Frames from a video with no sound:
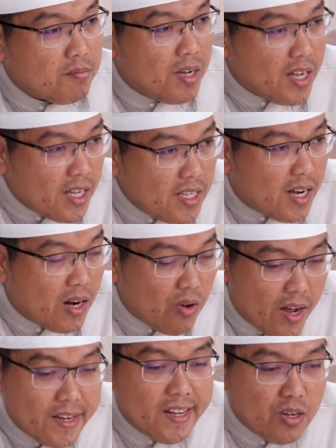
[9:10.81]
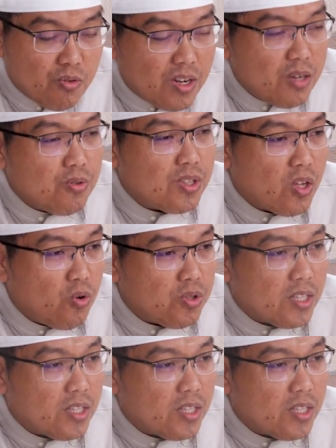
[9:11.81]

Makanya kalau ada yang ngaku-ngaku tahu